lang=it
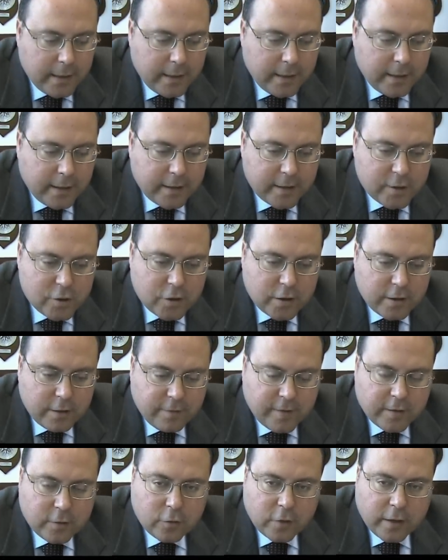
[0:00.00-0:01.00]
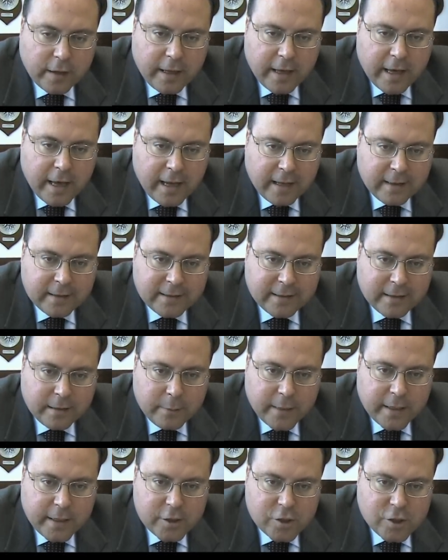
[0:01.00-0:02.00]
in ragione del fatto che le
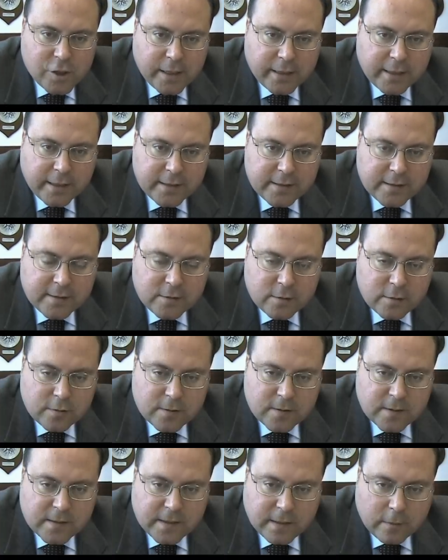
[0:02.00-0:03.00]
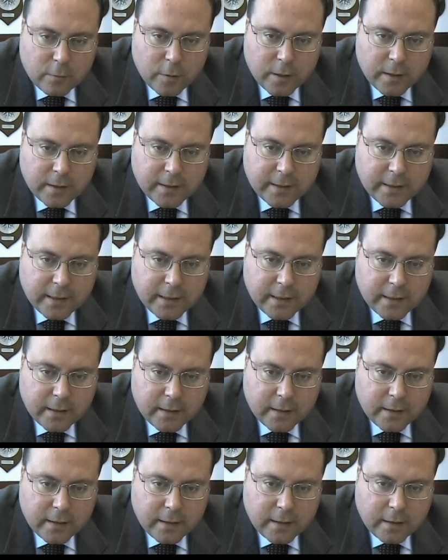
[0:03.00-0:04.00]
altre mareggiate che si sono seguite
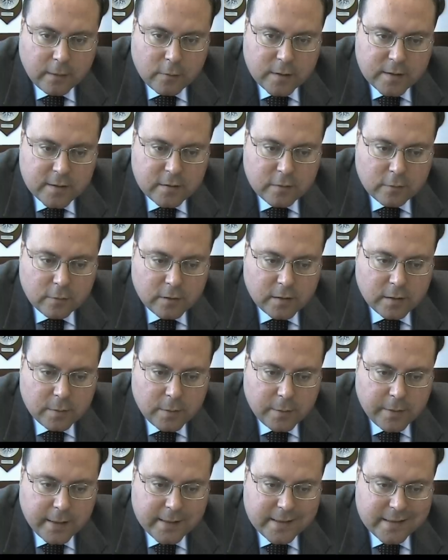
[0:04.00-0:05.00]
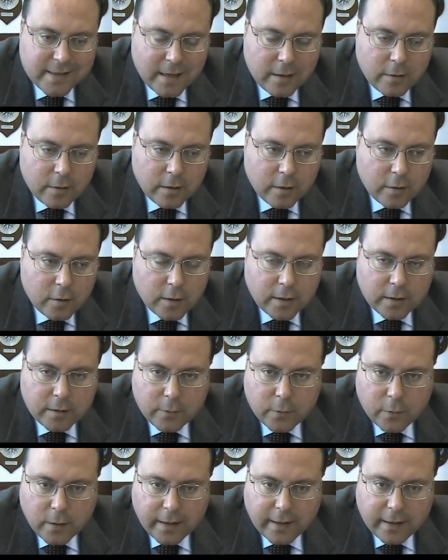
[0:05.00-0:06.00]
eh, in questi ultimi mesi hanno ancora
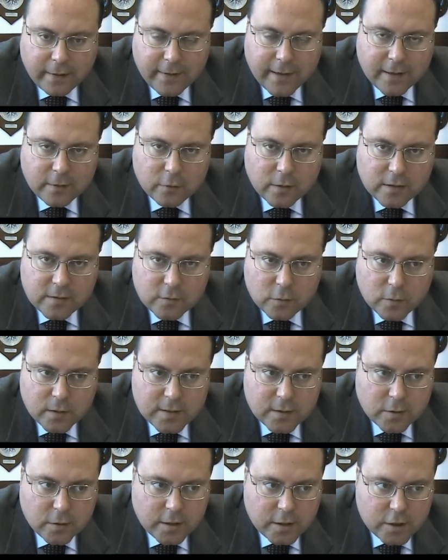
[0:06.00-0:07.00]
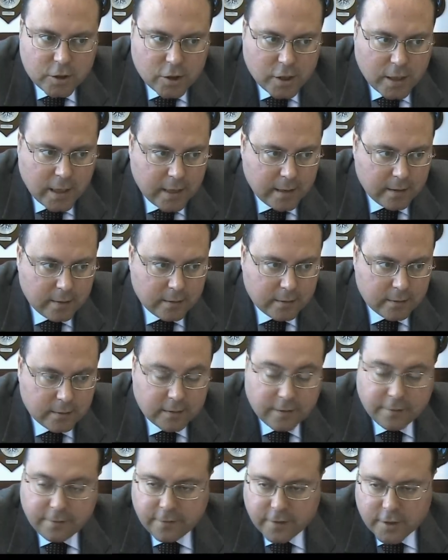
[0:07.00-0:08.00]
di più aggravato una situazione
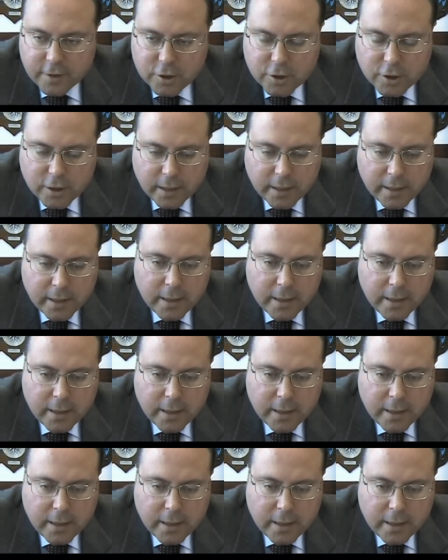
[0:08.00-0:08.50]
già difficile.